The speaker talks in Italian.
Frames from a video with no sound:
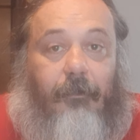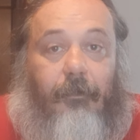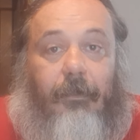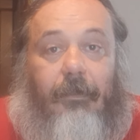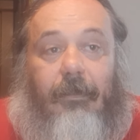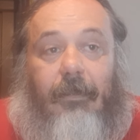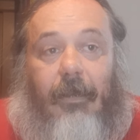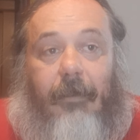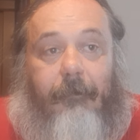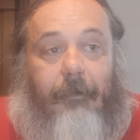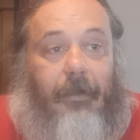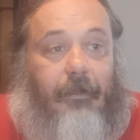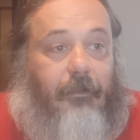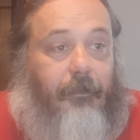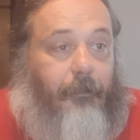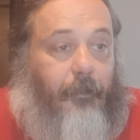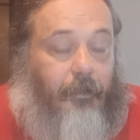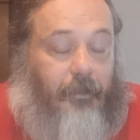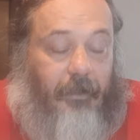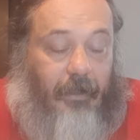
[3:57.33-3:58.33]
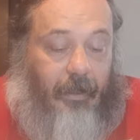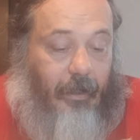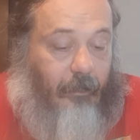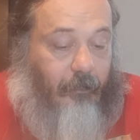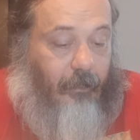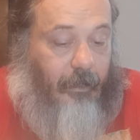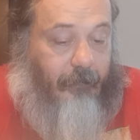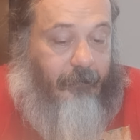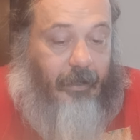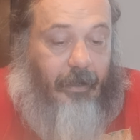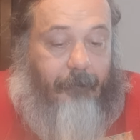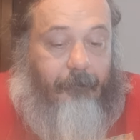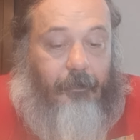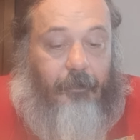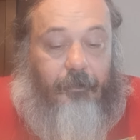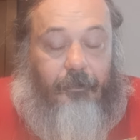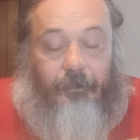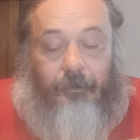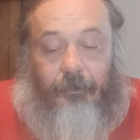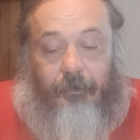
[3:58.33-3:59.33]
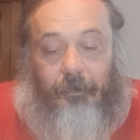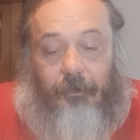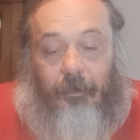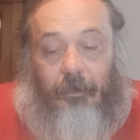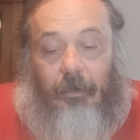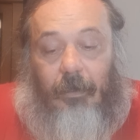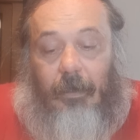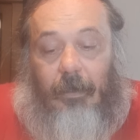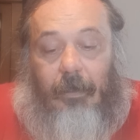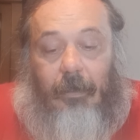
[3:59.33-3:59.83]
quindi il reparto portieri non avrà bisogno